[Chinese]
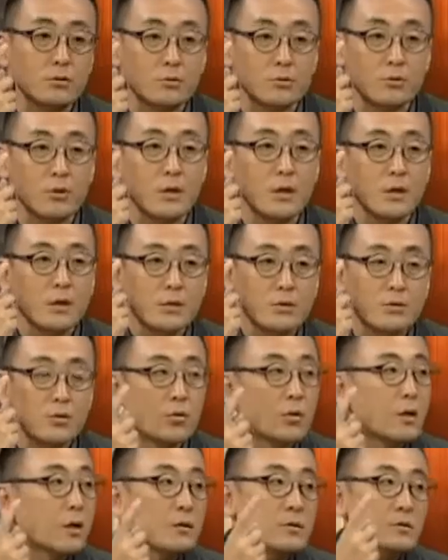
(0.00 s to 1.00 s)
在就是说
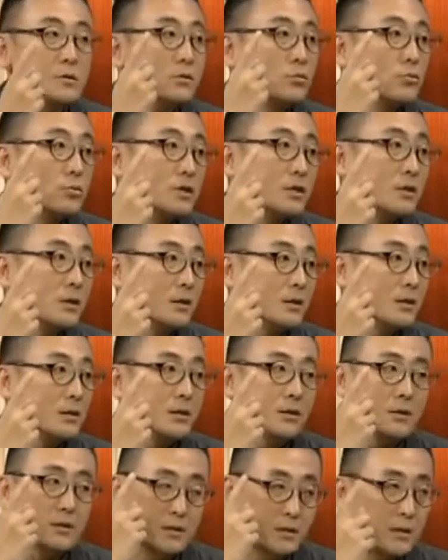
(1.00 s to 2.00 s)
永恒之女性
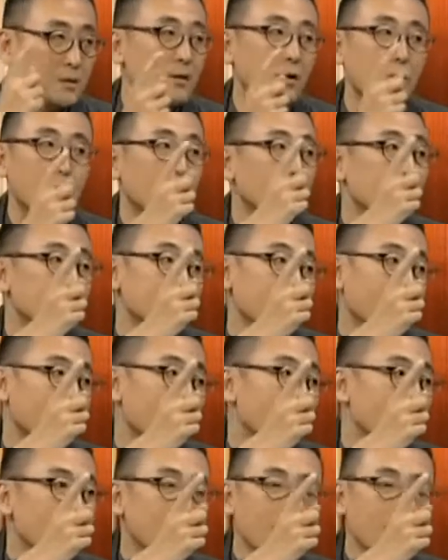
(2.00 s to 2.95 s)
引导我们走，